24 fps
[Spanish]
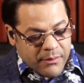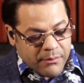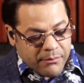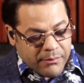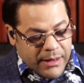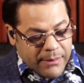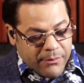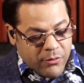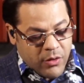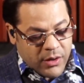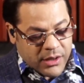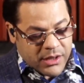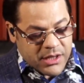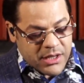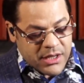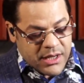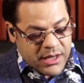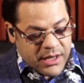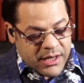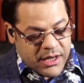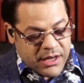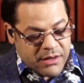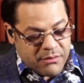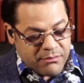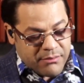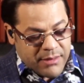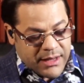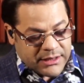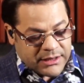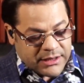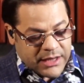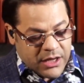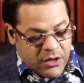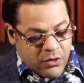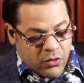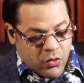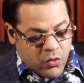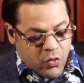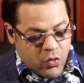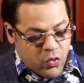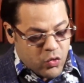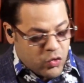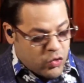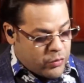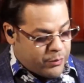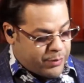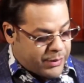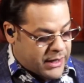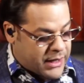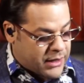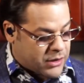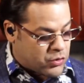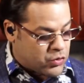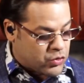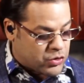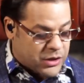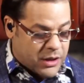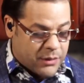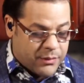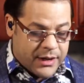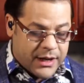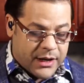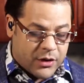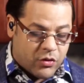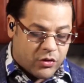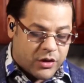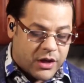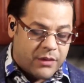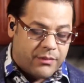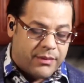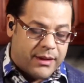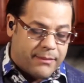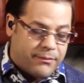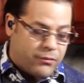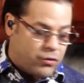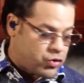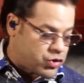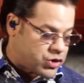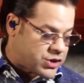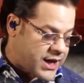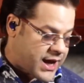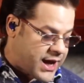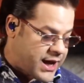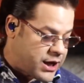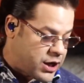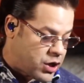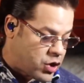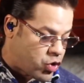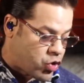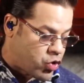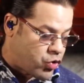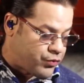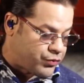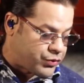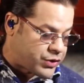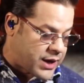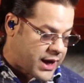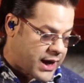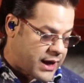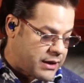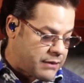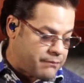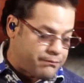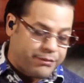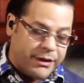Vamos aquí en Mateo 1 para que usted vea lo que vamos a encontrar.